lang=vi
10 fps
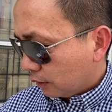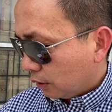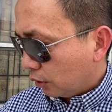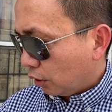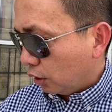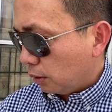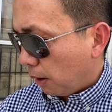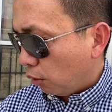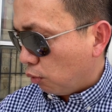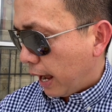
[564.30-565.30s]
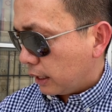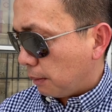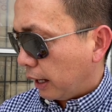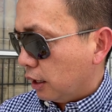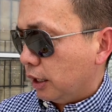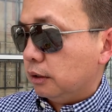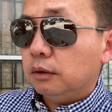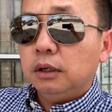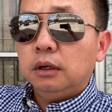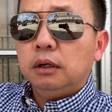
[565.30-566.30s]
trời ơi nó bự quá các bạn ơi
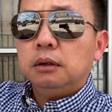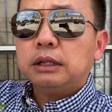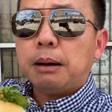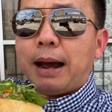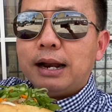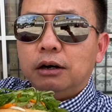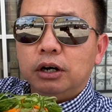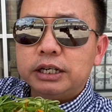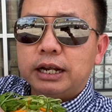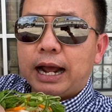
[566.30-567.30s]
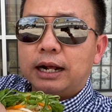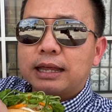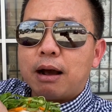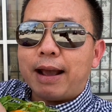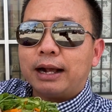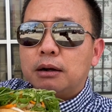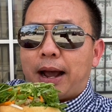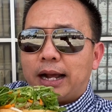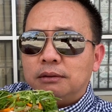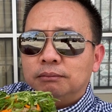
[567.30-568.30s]
chà bá lửa vậy nè sao ăn các
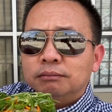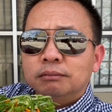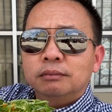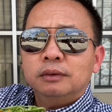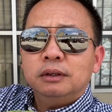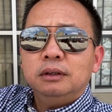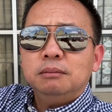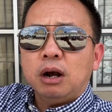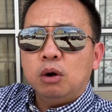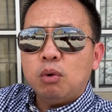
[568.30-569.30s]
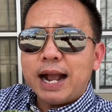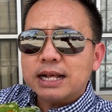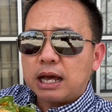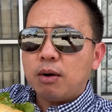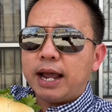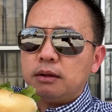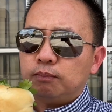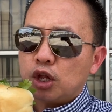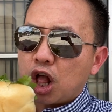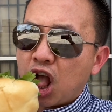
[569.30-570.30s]
bạn bự quá sao ăn
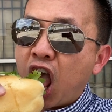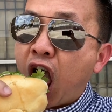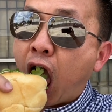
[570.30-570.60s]
ừ.